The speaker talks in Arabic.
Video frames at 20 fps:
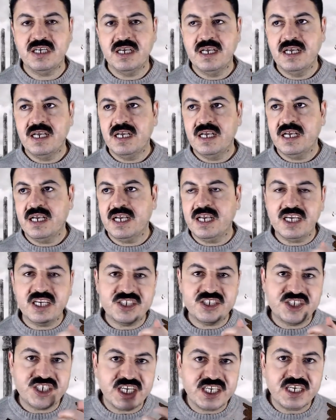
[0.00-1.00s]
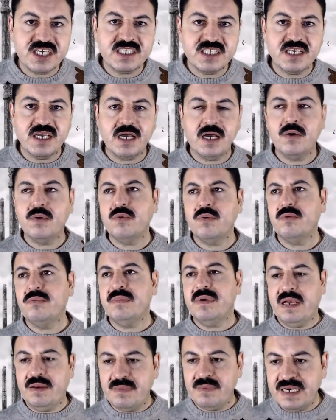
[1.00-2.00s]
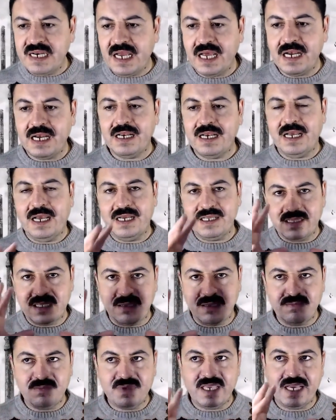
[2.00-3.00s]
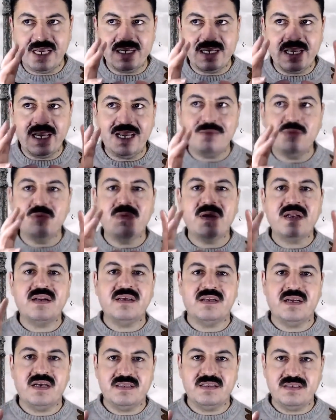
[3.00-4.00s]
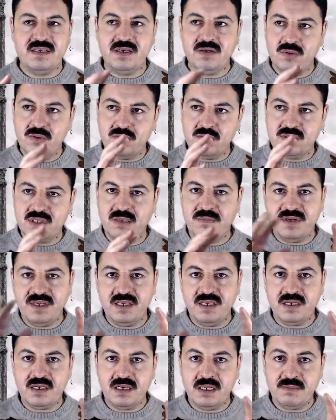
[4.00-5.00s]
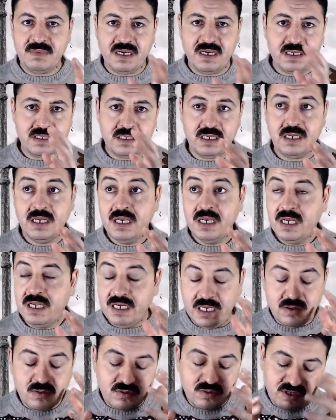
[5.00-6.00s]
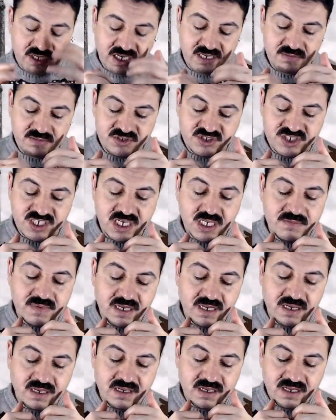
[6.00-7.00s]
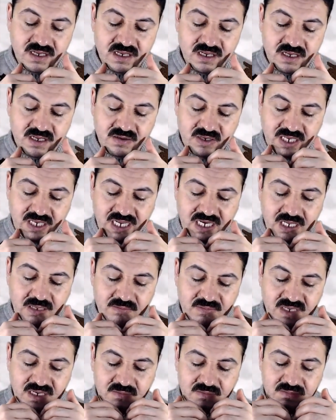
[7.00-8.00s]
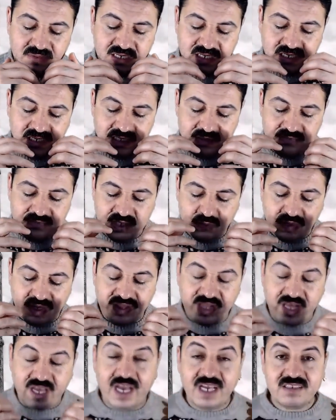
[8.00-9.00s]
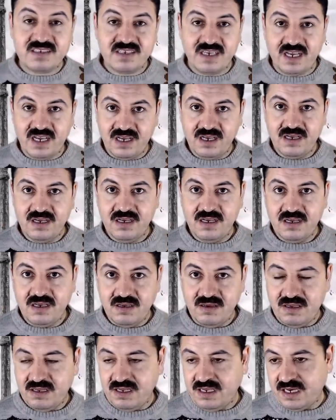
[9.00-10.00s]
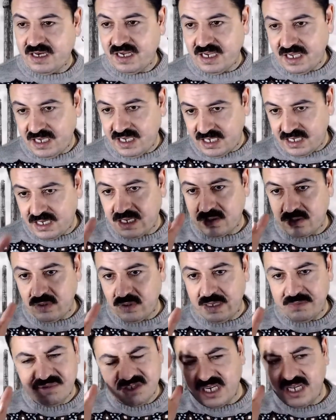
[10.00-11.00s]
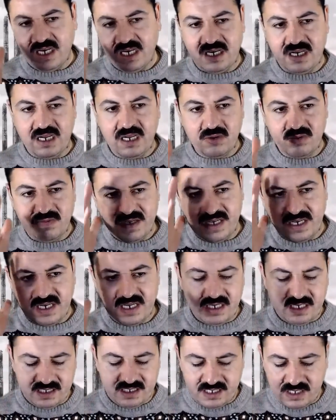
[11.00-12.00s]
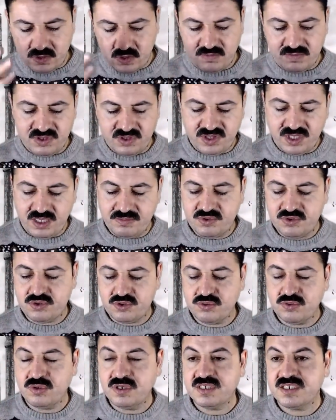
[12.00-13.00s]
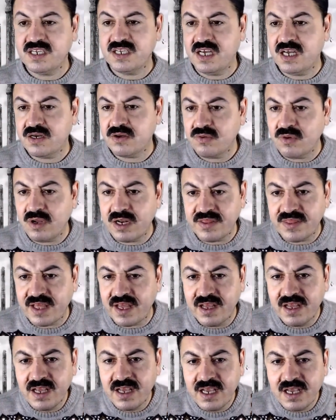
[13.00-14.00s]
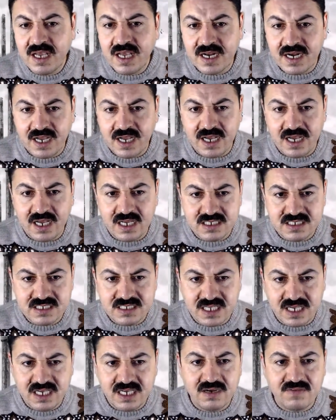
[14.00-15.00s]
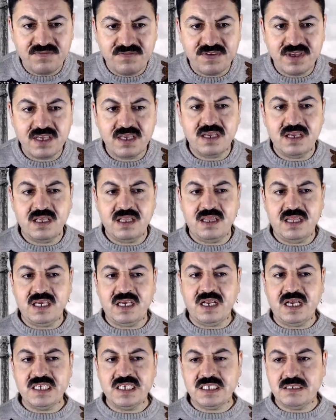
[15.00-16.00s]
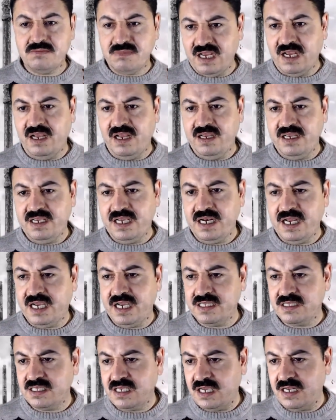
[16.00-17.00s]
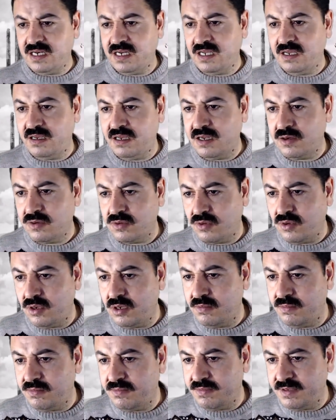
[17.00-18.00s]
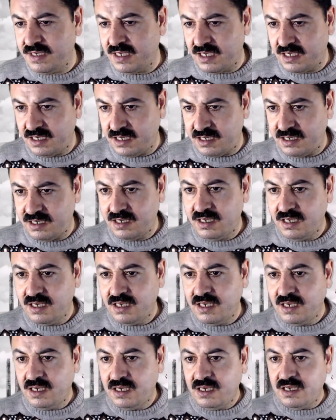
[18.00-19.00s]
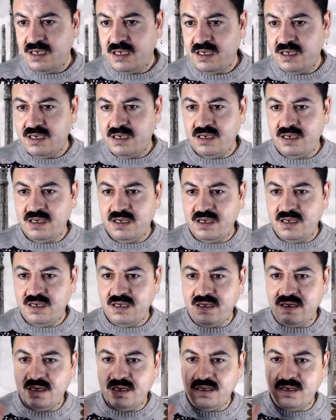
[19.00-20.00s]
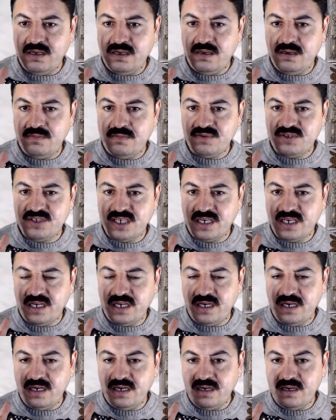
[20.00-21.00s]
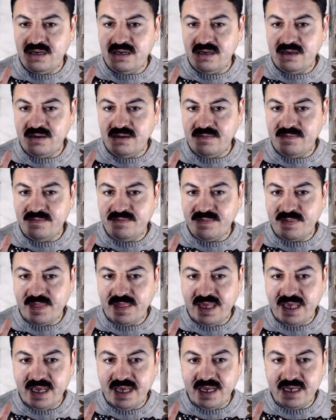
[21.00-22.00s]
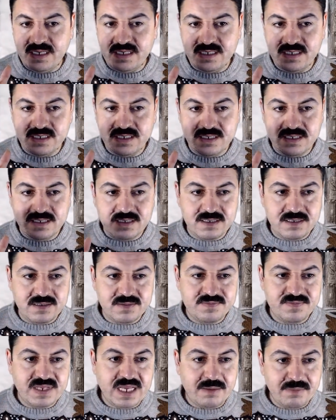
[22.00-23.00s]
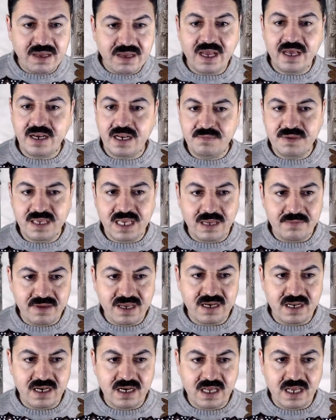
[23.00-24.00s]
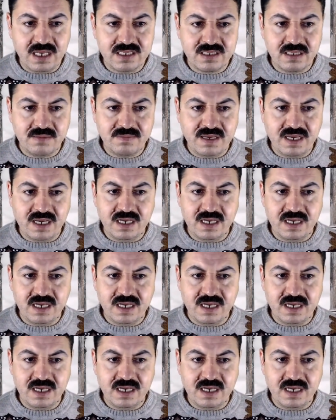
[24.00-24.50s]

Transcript: غير جيدة ومن هل يعني هالمبررات إنه تبرير لمقتل لأنه يعني جريمة يعني من من من وضاعتها يعني راح اقرا لكم يعني مش راح اقرا لكم يعني راح احكي لكم بالضبط شو اللي صار واذا راح استعين في ذكر اسماء يعني لحتى انا انقل بنقل آه، بشكل يعني آه، امانه بامانه لحتى ما حدا